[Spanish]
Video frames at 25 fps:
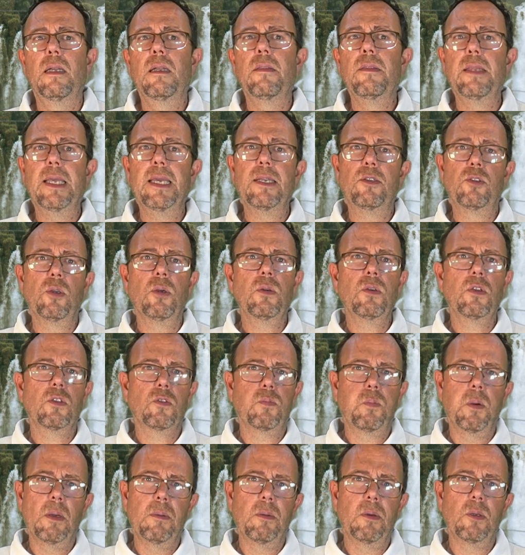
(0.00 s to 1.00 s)
De hecho, los
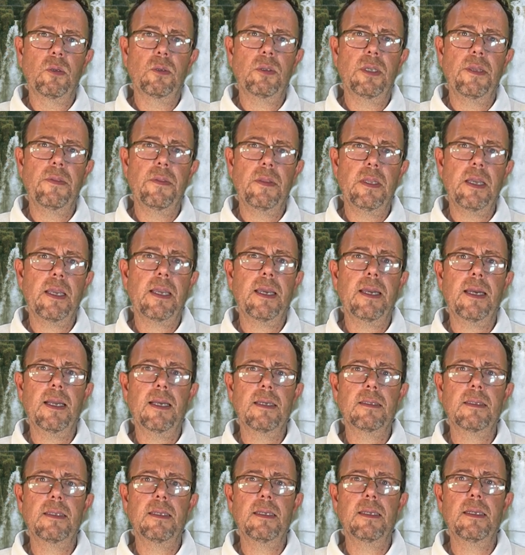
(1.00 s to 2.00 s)
pueblos
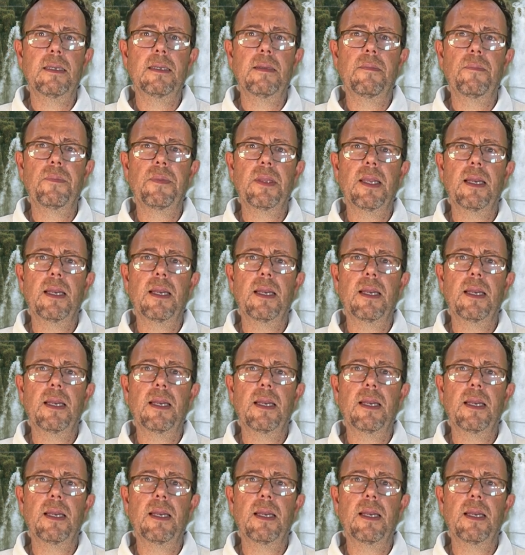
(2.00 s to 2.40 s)
indígenas de,